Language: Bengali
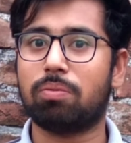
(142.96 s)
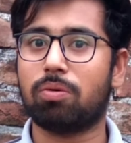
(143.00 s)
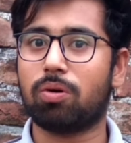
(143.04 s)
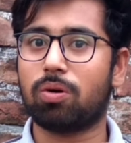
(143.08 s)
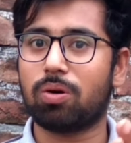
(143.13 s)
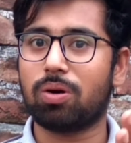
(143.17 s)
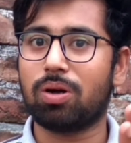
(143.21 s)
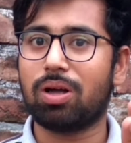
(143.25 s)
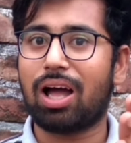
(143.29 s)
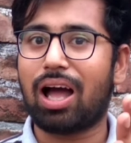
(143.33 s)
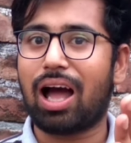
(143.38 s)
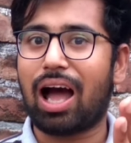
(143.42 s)

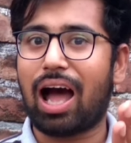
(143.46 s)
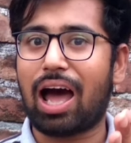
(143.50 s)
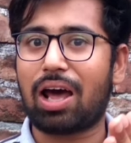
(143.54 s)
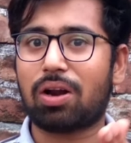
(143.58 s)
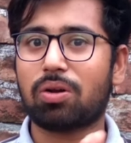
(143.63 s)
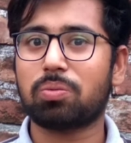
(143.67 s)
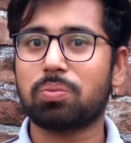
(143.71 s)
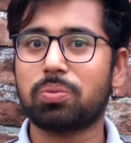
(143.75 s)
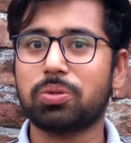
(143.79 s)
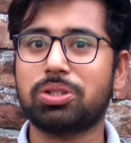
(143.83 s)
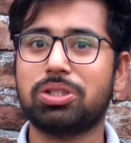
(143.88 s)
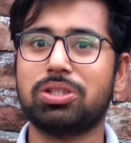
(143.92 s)
এবং
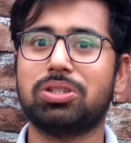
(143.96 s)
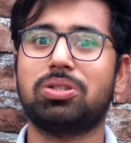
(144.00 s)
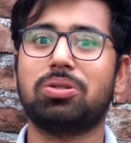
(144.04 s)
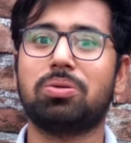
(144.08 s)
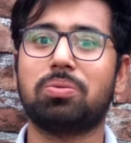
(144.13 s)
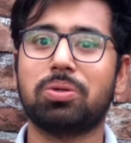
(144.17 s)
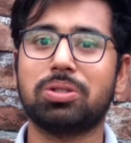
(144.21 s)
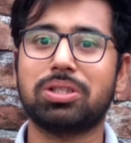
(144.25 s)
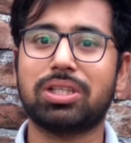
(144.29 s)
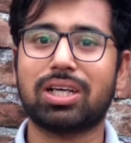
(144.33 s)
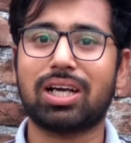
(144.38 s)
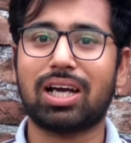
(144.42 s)
আরও
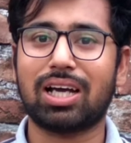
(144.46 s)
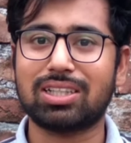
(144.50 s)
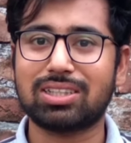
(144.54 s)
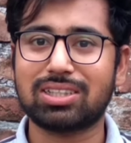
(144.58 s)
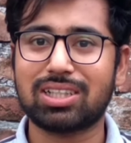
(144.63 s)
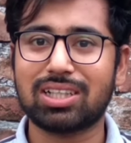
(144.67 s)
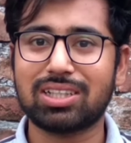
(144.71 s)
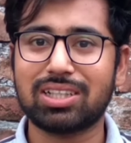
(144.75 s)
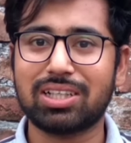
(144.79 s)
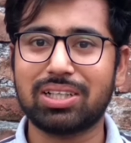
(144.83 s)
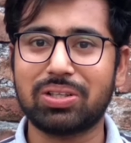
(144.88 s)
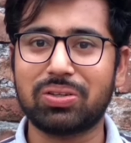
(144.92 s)
বৈচিত্র্যময় যে
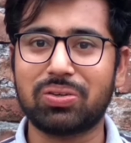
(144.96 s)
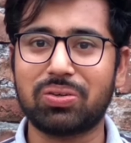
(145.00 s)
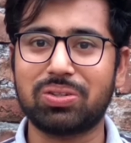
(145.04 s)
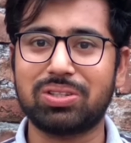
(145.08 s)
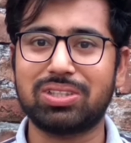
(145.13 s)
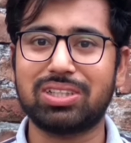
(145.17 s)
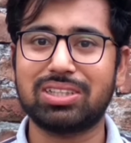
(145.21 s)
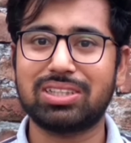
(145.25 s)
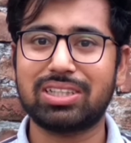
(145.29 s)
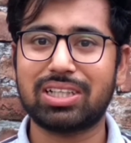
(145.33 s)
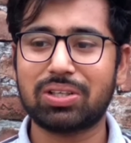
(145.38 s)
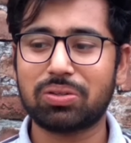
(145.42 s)
কাজটা তিনি
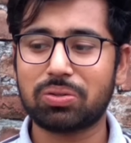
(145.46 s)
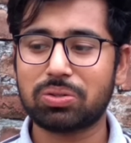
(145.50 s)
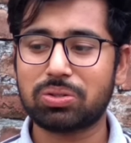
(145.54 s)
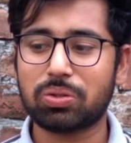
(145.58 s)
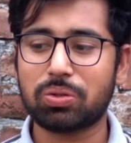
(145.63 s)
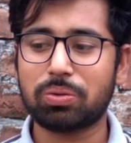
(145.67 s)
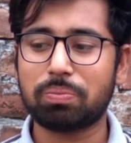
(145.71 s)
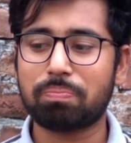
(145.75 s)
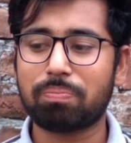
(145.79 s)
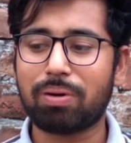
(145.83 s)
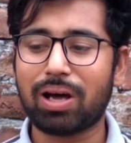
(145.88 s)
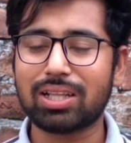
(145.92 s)
করেছেন সেটা
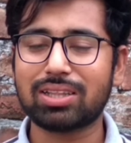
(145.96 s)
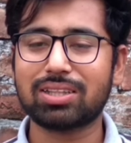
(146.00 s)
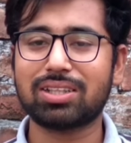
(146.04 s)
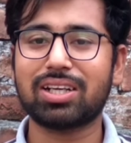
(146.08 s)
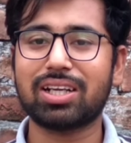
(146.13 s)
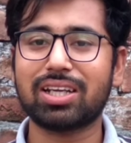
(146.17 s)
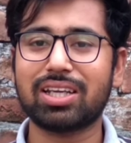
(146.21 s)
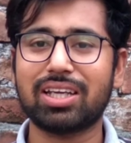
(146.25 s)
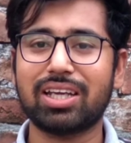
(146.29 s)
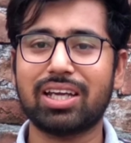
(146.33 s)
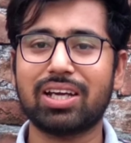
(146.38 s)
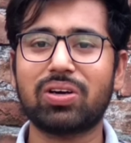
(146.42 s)
হচ্ছে ওই
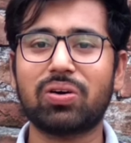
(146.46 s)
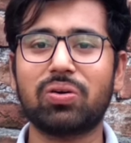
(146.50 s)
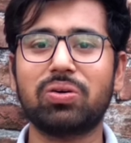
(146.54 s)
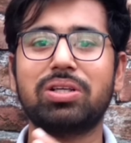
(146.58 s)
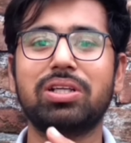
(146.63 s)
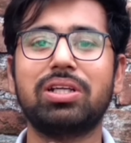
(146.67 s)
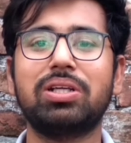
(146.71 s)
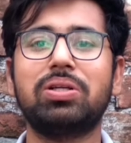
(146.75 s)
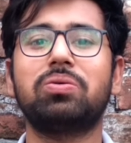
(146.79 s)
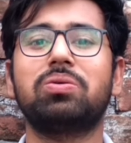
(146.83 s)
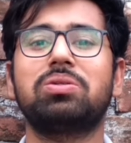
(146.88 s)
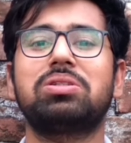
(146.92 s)
পাত্রে গিয়ে
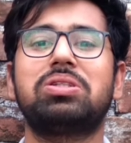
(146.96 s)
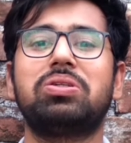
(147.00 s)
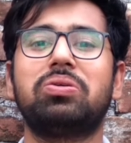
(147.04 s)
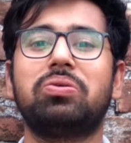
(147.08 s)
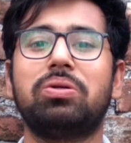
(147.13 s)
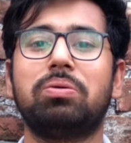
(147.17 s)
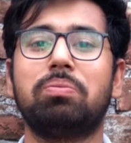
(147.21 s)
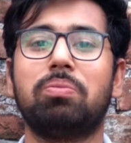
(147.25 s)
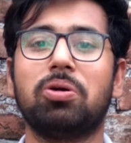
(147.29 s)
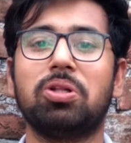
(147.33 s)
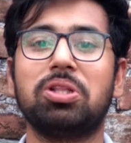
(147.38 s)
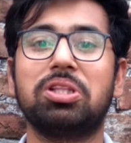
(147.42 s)
কন্টিনিউয়াসলি
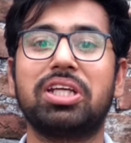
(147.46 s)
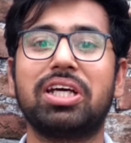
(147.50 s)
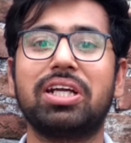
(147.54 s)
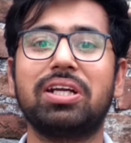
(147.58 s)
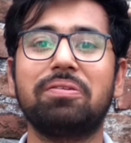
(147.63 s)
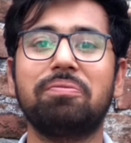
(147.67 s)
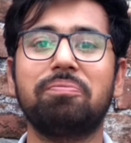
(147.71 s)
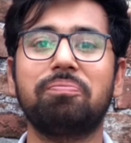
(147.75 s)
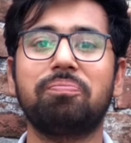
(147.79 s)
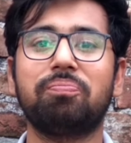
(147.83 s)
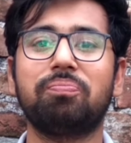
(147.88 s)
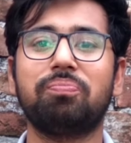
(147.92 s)
উনি
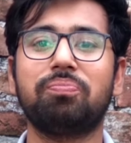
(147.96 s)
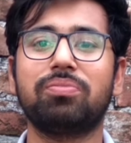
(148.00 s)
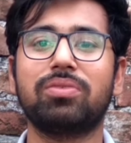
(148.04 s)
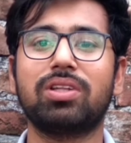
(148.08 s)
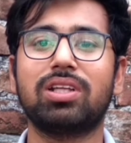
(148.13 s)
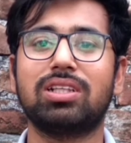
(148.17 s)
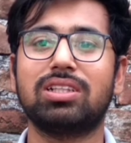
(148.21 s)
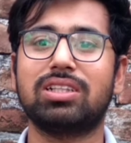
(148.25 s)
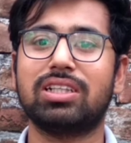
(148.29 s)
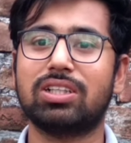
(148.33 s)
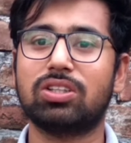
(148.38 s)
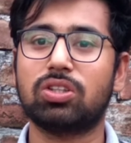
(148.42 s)
বলতেন
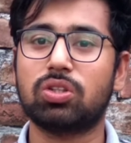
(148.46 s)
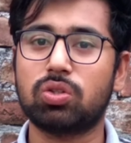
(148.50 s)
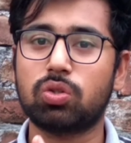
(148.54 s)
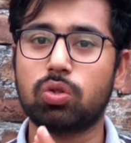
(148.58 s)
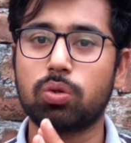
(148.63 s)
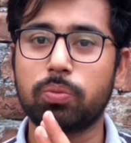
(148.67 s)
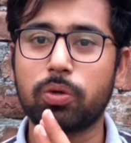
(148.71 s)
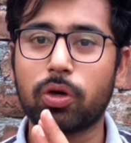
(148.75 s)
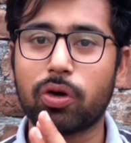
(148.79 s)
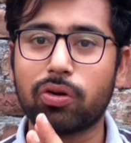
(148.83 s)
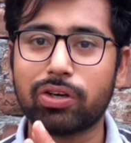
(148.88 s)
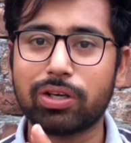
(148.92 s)
যে
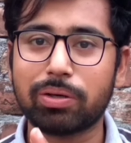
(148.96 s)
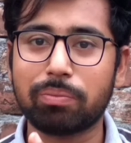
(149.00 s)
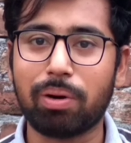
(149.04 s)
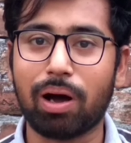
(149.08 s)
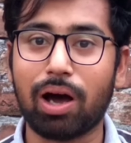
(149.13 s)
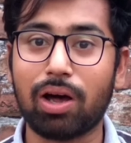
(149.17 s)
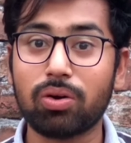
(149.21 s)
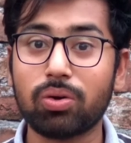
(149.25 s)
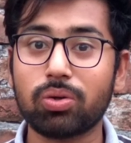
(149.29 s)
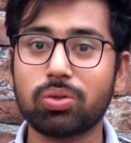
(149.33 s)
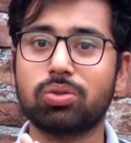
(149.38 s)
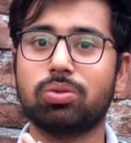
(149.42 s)
তুমি অনেক
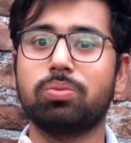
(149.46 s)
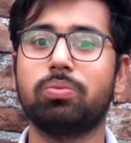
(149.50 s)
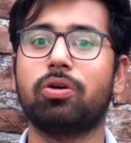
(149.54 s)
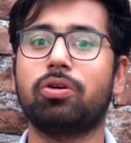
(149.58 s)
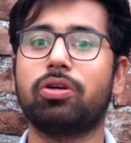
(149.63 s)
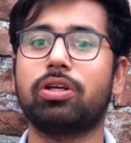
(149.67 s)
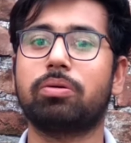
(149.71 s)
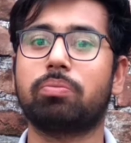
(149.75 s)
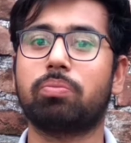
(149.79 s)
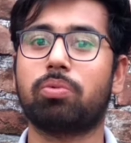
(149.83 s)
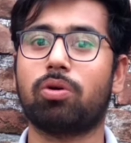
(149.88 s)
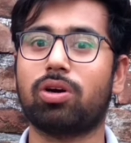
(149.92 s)
ভালো তুমি
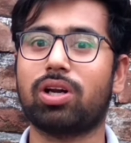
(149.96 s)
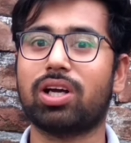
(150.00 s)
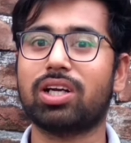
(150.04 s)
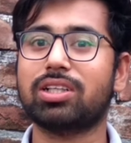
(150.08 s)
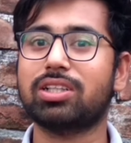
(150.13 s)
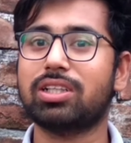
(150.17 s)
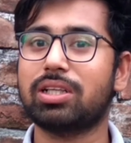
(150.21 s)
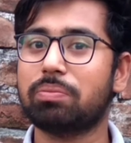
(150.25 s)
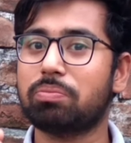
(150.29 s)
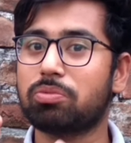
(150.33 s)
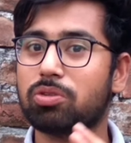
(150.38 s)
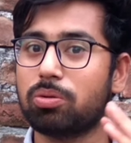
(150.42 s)
অনেক
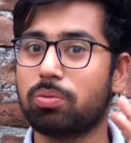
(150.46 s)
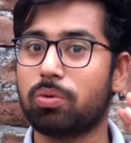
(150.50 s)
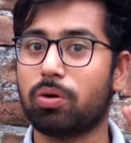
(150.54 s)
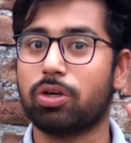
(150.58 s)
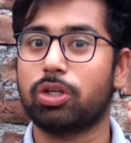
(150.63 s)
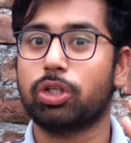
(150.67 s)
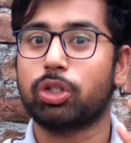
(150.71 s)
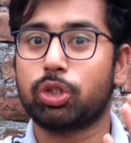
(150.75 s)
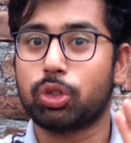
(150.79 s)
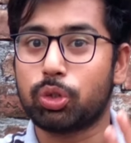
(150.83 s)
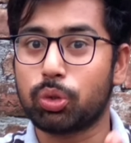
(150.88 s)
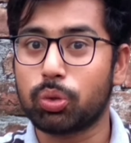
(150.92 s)
প্রোডাক্টিভ তুমি
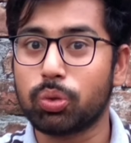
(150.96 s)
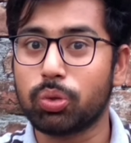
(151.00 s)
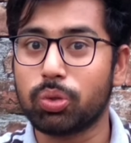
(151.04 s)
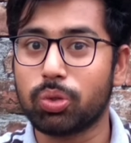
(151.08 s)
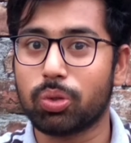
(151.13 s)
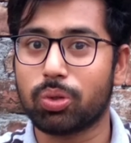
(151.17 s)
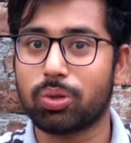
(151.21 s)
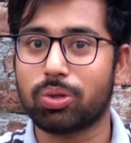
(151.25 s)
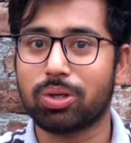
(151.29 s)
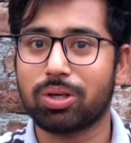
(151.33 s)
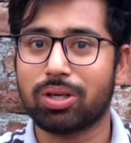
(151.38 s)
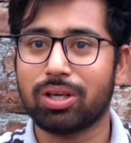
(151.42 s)
অনেক
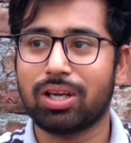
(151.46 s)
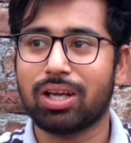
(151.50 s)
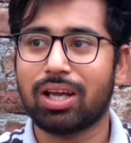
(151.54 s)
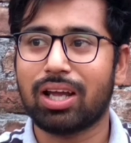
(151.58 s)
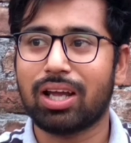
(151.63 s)
সুন্দর